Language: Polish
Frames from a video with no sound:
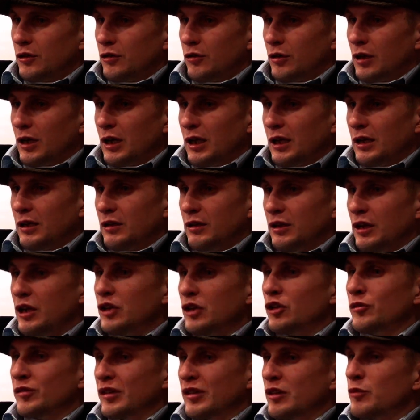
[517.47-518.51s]
No, a nie
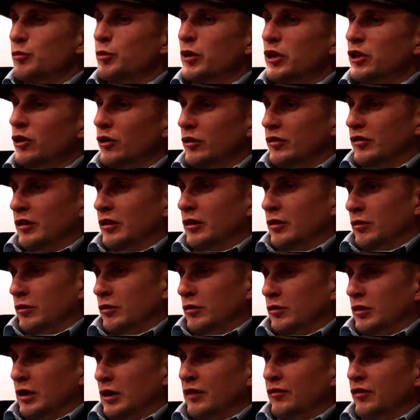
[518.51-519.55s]
idą za tym pieniądze,
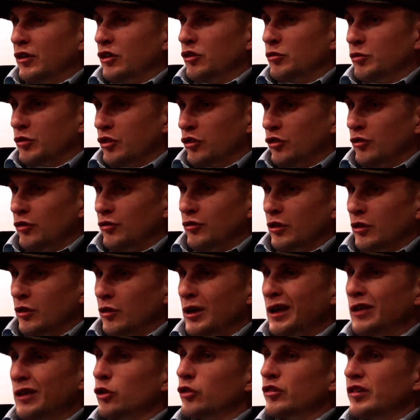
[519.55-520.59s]
no, a wręcz przeciwnie. No,
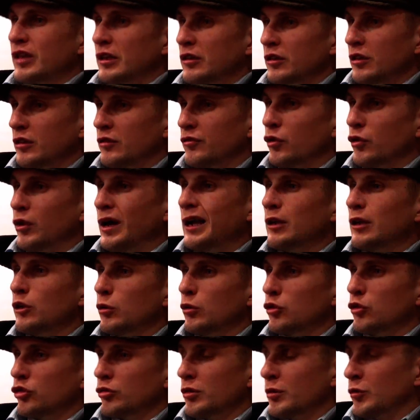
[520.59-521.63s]
ja do ostatnich dwóch gal
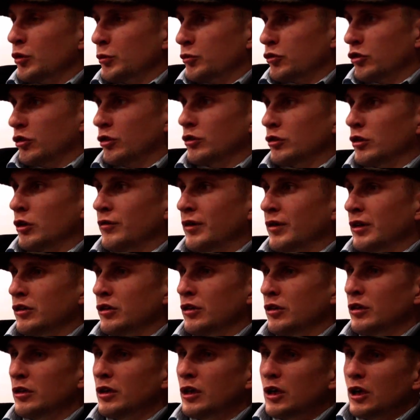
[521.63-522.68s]
dołożyłem do przygotowań
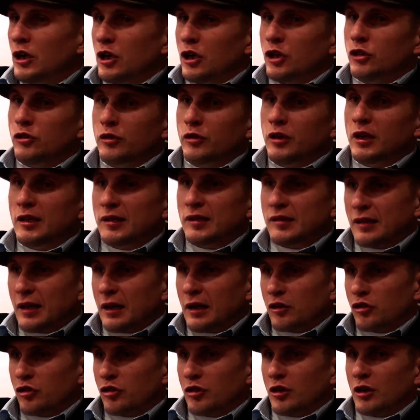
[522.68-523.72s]
i, i to nie jest
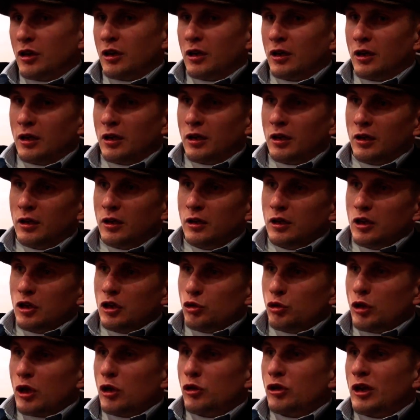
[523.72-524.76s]
tak, że
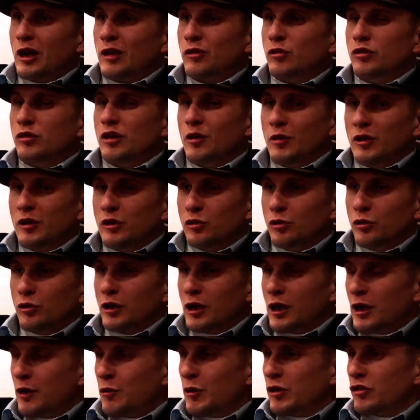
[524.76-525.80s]
tutaj od razu
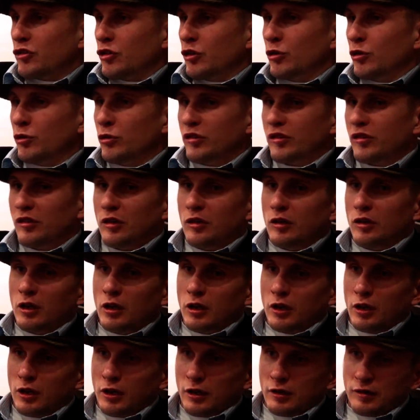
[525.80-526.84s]
dementuję, Maciek Górski
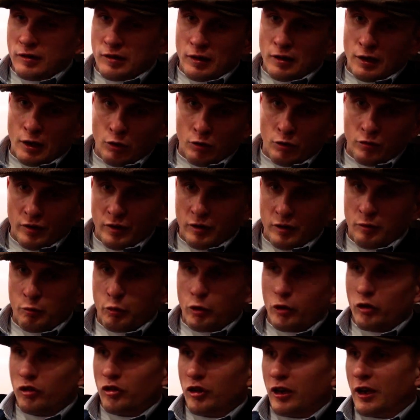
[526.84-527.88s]
nie chce na nowe
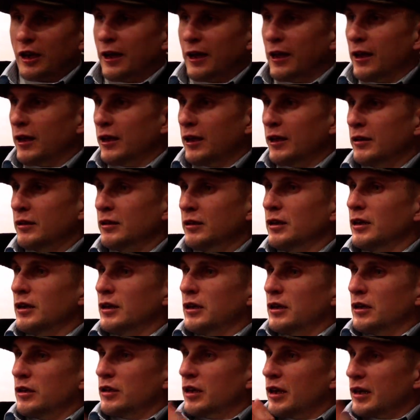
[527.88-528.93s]
Porsche Cayenne,
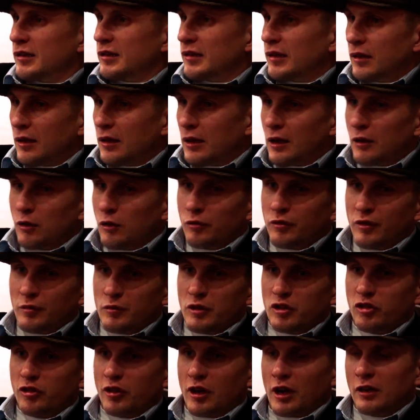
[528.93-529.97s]
nie chce na nowe
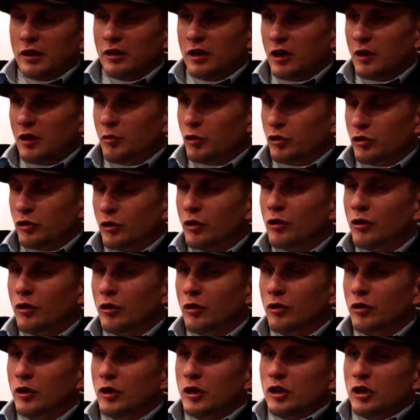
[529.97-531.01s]
mieszkanie, bo
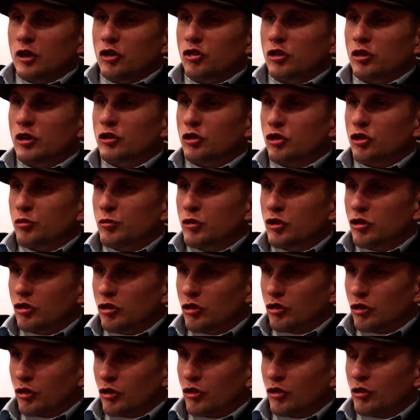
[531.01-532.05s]
to jeżeli ktoś
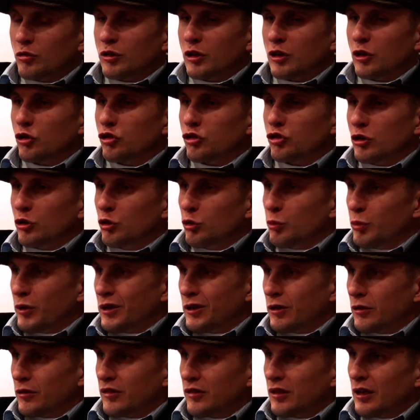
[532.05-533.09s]
myśli, że to są tego rzędu
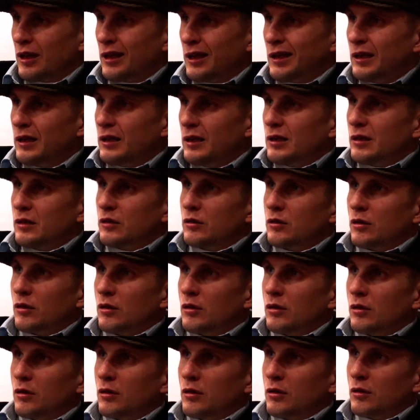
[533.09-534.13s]
pieniądze,
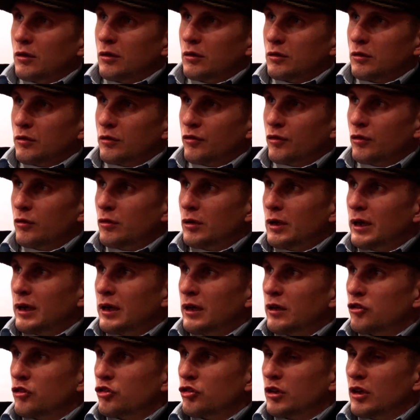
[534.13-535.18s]
to, to w
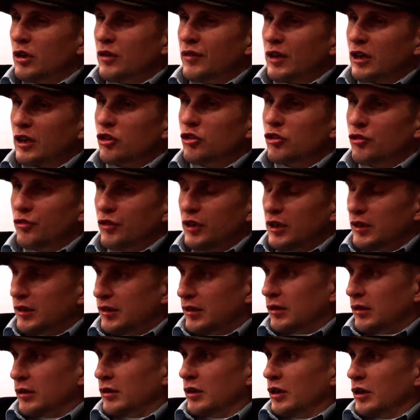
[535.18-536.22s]
ogóle żyję w jakiejś
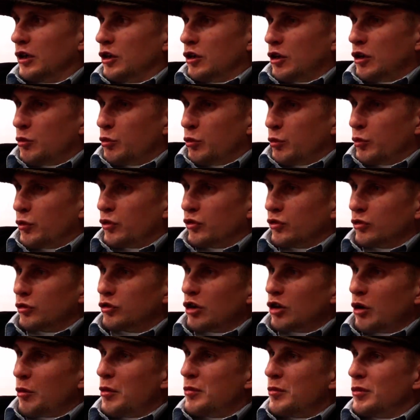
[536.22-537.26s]
fikcji. Ja po prostu
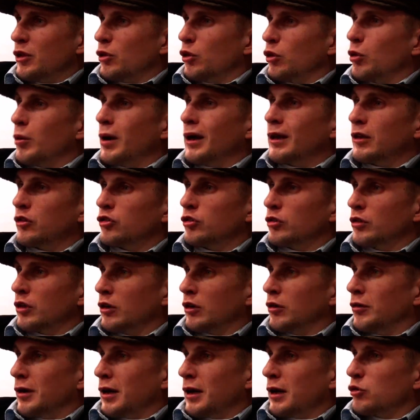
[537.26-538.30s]
chciałbym nie dokładać do
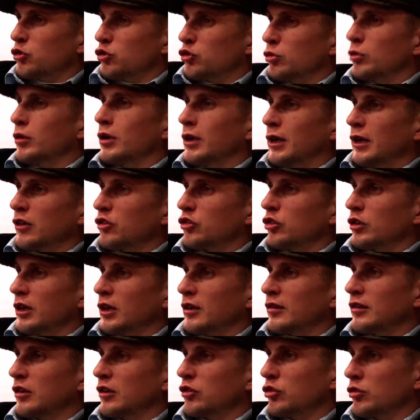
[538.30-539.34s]
tego, a już drugi raz się
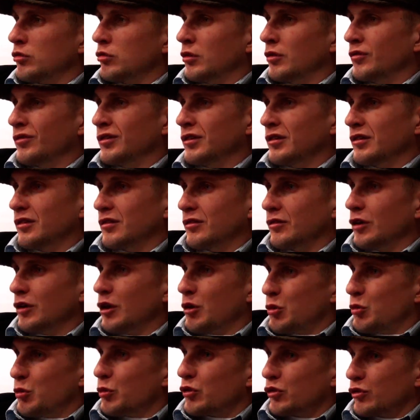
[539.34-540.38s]
tak zdarzyło, więc no
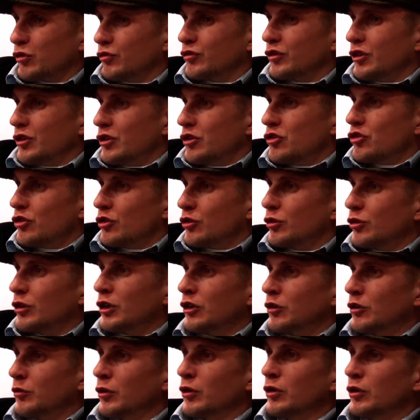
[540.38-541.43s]
ja po prostu wtedy
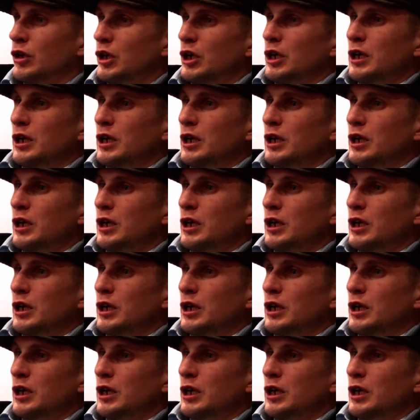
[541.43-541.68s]
dziękuję, no bo